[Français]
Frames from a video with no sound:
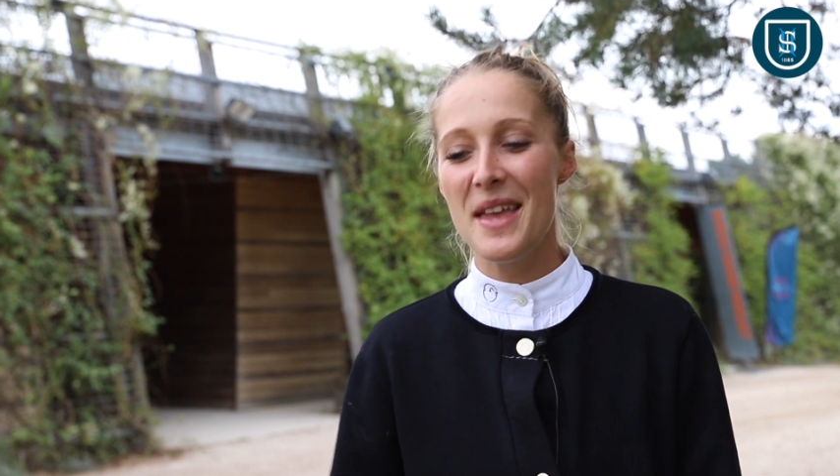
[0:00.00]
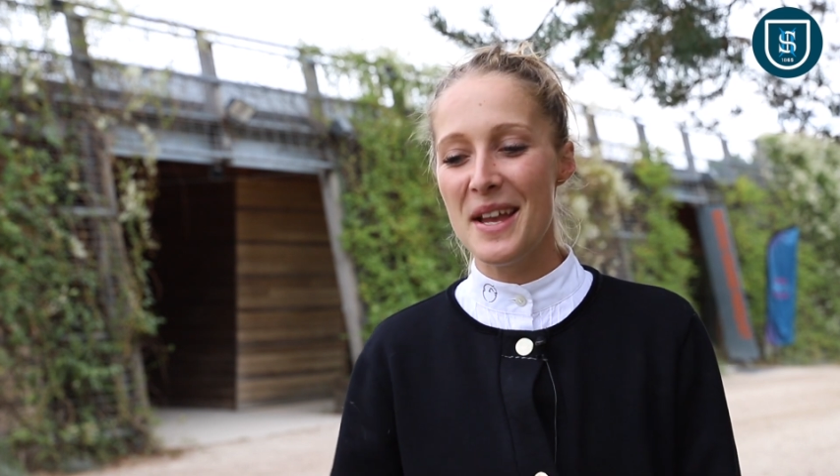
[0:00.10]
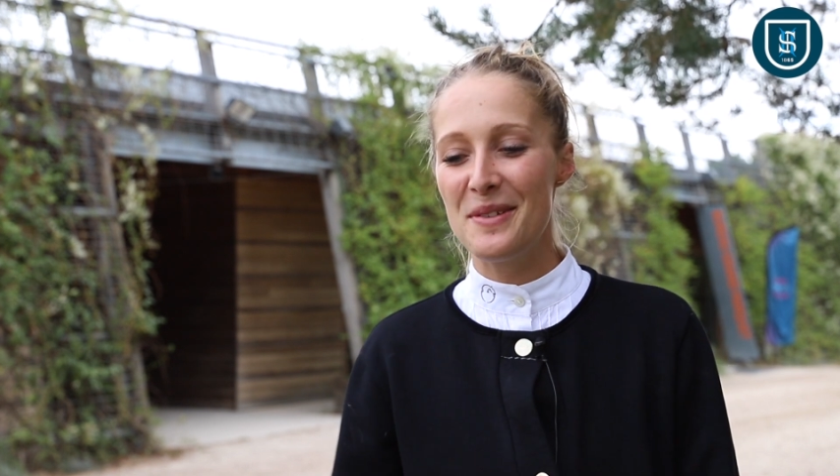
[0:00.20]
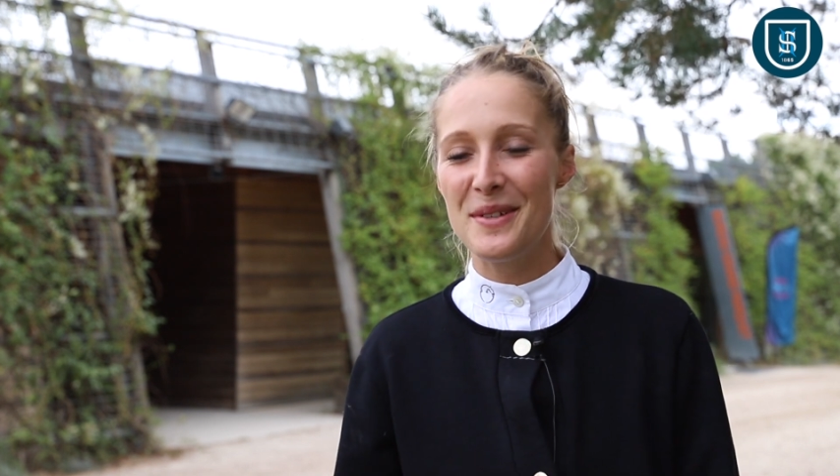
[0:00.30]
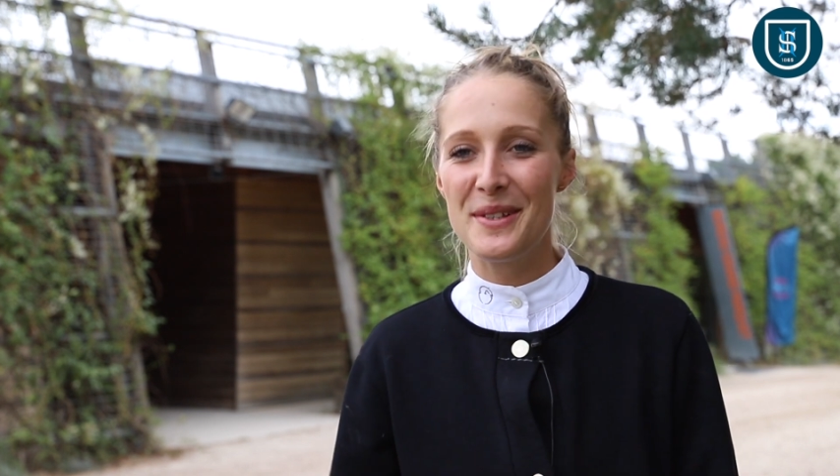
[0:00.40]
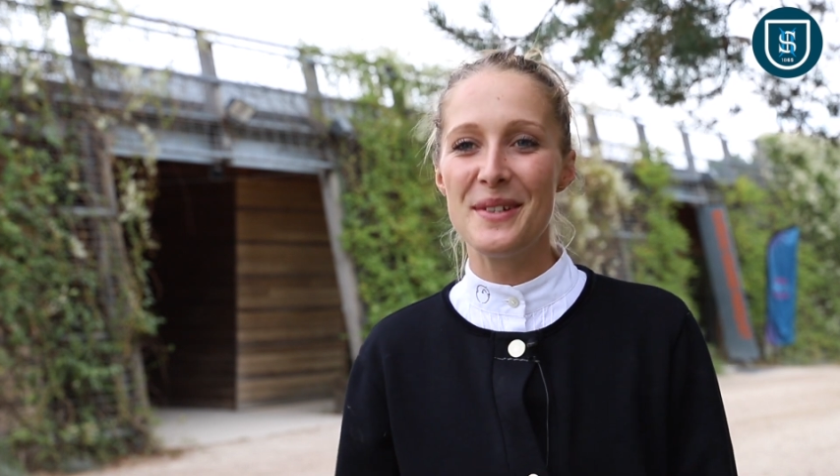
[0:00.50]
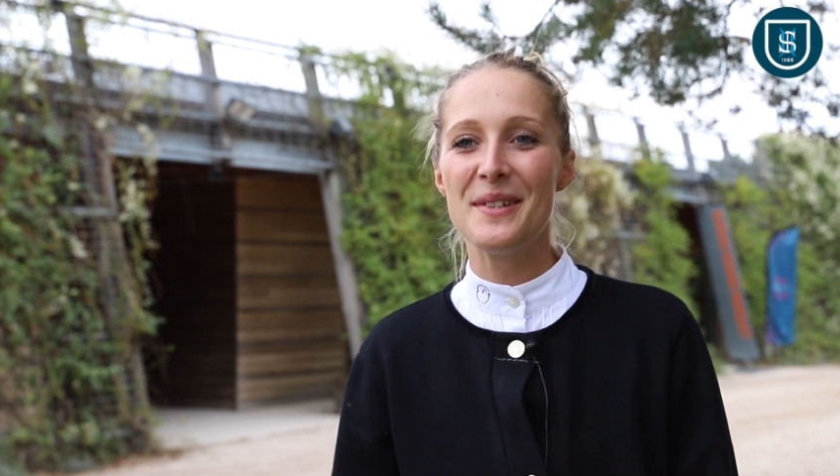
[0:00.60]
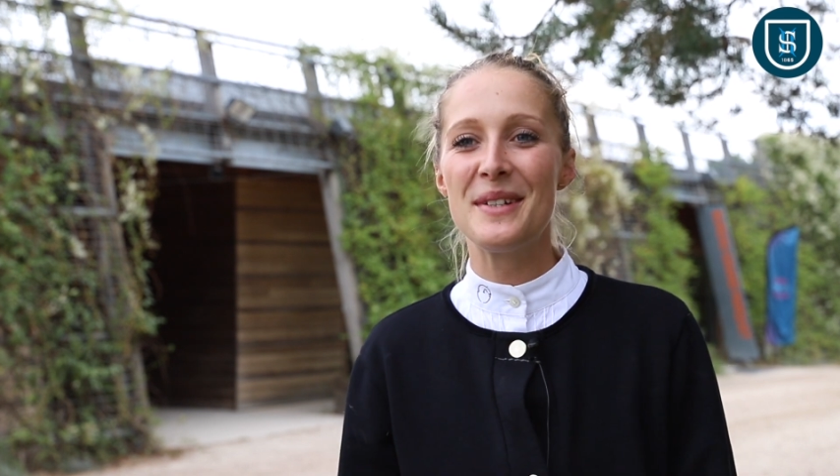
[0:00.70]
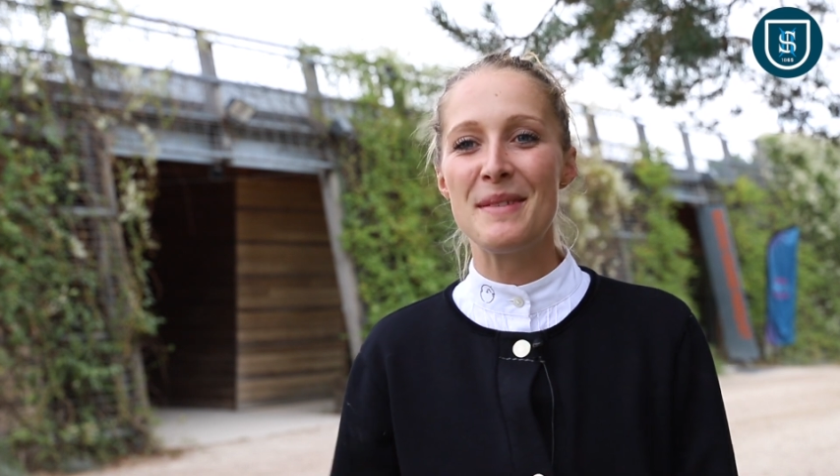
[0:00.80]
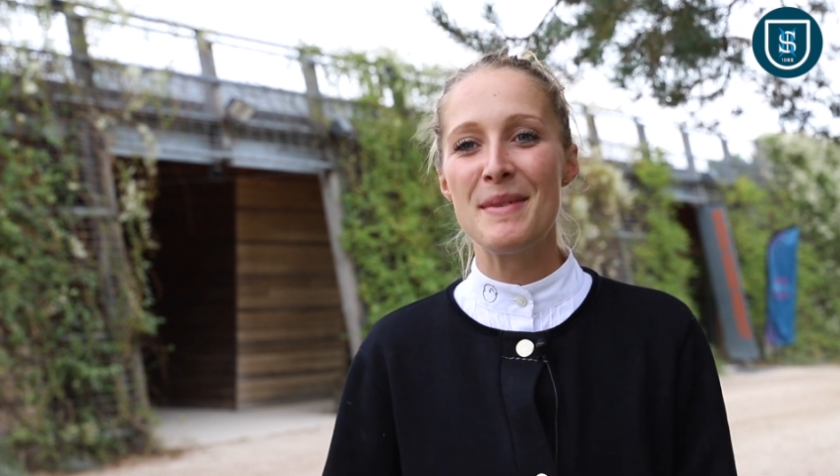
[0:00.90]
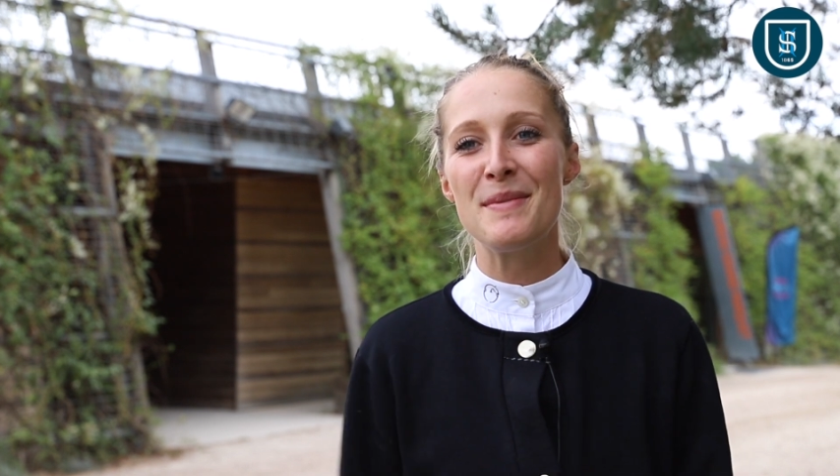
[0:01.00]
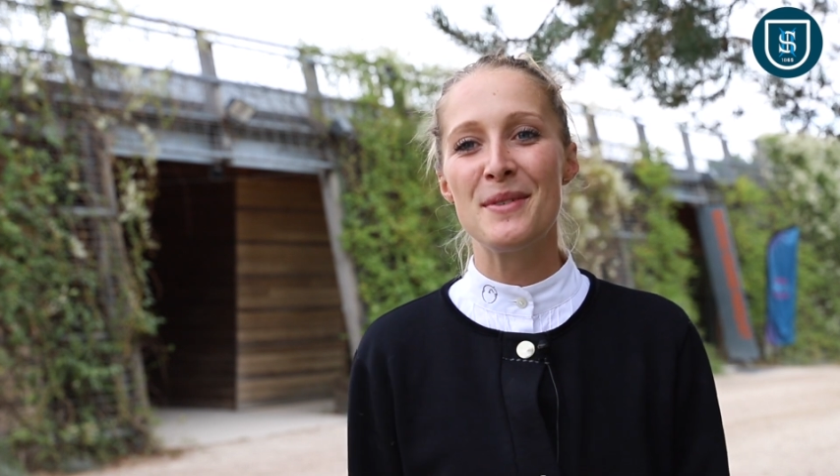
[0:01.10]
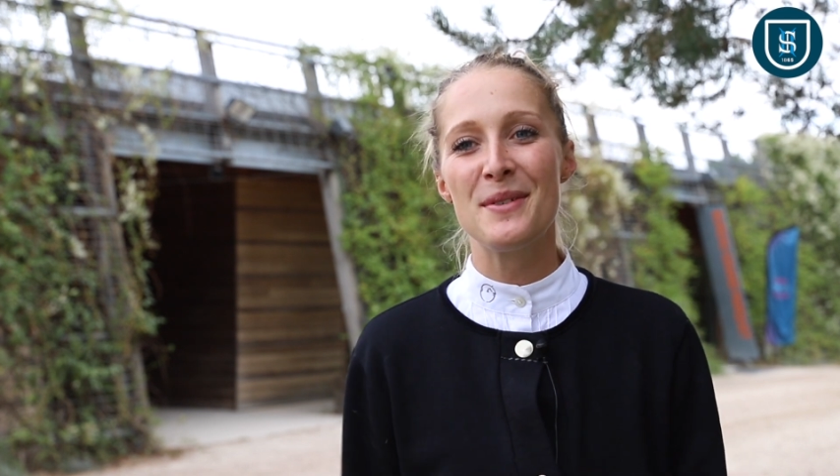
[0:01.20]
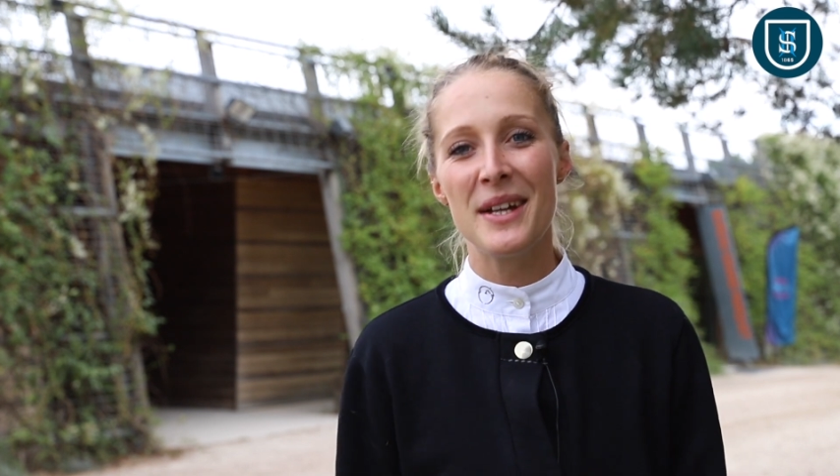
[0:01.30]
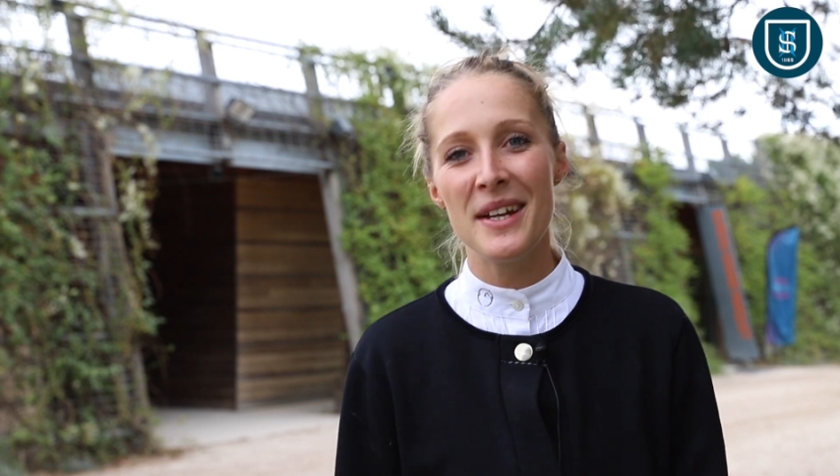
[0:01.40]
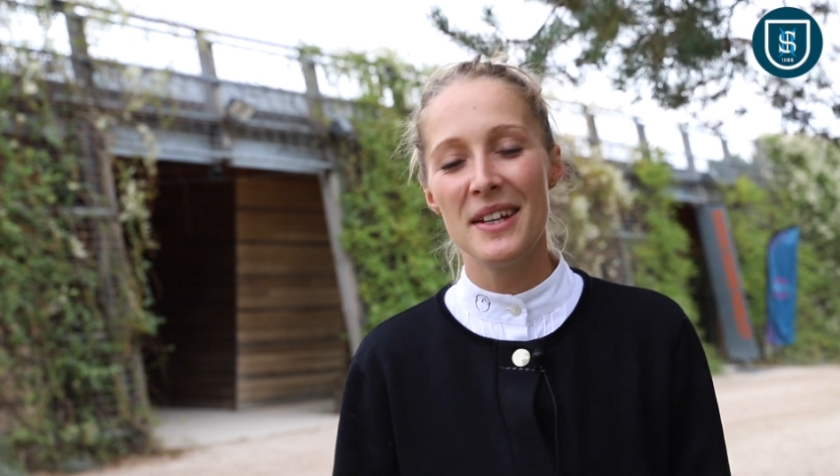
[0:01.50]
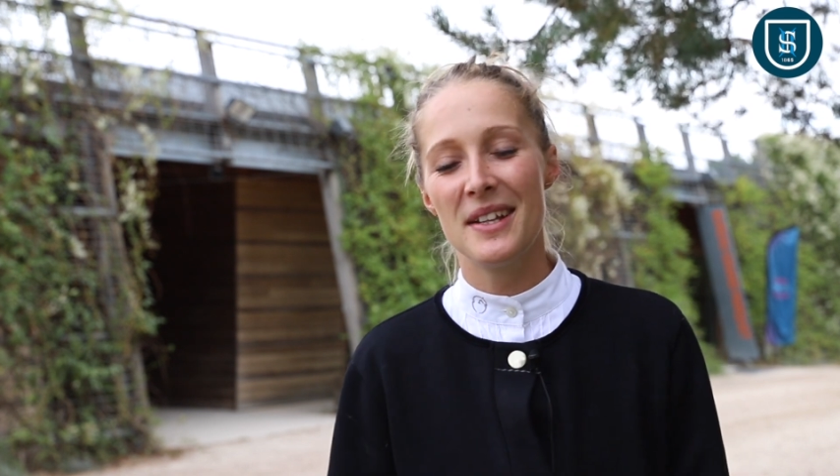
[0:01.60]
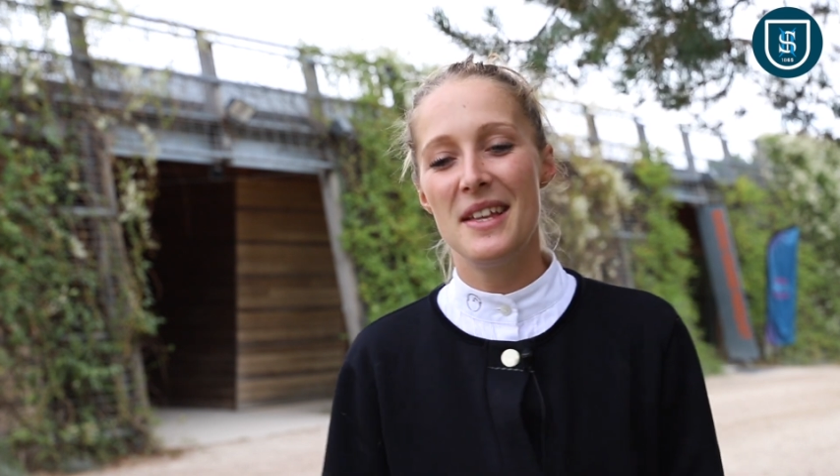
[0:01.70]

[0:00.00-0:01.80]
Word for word: et tout le temps dans les mêmes horaires.